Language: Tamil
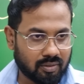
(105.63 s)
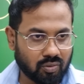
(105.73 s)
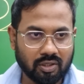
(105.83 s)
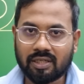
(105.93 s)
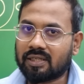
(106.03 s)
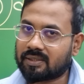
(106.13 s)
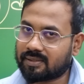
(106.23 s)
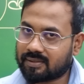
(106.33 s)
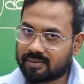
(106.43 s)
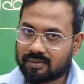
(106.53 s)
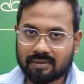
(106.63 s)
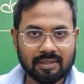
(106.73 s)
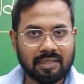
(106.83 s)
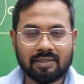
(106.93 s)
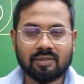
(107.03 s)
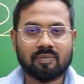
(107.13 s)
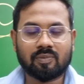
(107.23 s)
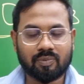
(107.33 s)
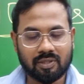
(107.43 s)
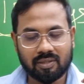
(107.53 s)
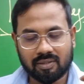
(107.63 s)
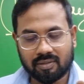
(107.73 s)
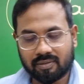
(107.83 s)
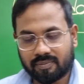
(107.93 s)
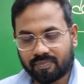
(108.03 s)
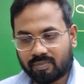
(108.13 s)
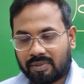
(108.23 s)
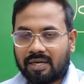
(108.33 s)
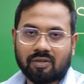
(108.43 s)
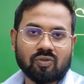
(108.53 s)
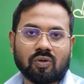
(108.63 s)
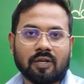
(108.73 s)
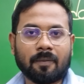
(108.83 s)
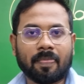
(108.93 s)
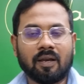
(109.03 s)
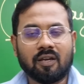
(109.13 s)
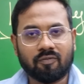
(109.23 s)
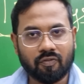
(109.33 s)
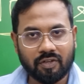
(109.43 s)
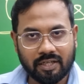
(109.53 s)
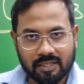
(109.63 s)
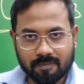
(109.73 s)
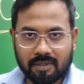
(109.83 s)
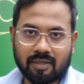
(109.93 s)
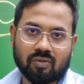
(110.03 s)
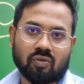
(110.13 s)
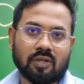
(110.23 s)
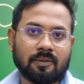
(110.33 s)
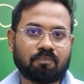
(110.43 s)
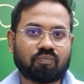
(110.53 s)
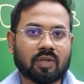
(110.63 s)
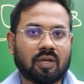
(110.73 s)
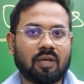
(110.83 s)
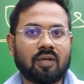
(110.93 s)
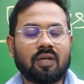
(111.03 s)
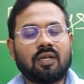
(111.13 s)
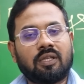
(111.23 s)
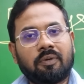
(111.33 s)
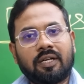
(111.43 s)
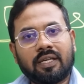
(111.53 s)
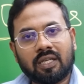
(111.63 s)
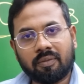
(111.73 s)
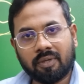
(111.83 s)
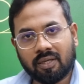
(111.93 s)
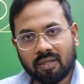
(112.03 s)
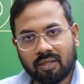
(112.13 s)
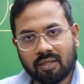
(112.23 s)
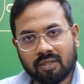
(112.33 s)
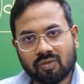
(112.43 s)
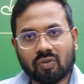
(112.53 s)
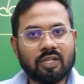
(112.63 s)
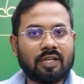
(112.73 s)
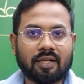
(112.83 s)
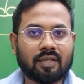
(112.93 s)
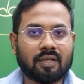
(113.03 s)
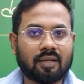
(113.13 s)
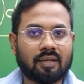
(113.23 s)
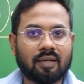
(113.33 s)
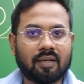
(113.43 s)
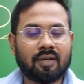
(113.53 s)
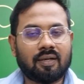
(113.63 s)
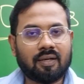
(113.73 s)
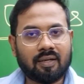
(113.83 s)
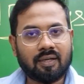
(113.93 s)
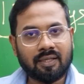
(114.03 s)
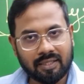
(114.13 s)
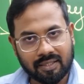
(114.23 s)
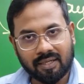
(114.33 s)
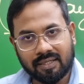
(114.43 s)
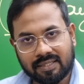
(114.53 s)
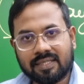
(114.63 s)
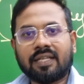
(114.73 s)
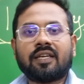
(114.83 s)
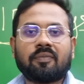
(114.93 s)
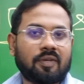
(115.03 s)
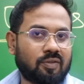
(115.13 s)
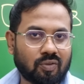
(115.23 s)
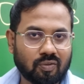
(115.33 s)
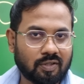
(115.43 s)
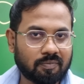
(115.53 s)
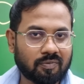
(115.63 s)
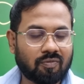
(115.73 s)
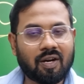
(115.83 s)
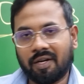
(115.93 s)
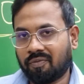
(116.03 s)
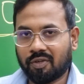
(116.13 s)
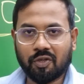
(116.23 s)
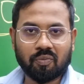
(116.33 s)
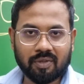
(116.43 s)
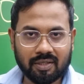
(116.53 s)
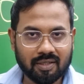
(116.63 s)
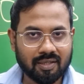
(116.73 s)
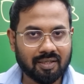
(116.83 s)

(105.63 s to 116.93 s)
டுவெண்ட்டி டேஸ் சேலஞ்சு பிளான்னு சொன்னேன் ஃபிஃப்டீன் டேஸ் பிளான்னு சொன்னேன் இந்த மாதிரி டெய்லியுமே சொல்லிக்கிட்டே இருக்கிறேன் இதைத்தான் எச்சரிக்கை மாதிரி சொல்லுவேன் வார்னிங் வீடியோ மாதிரி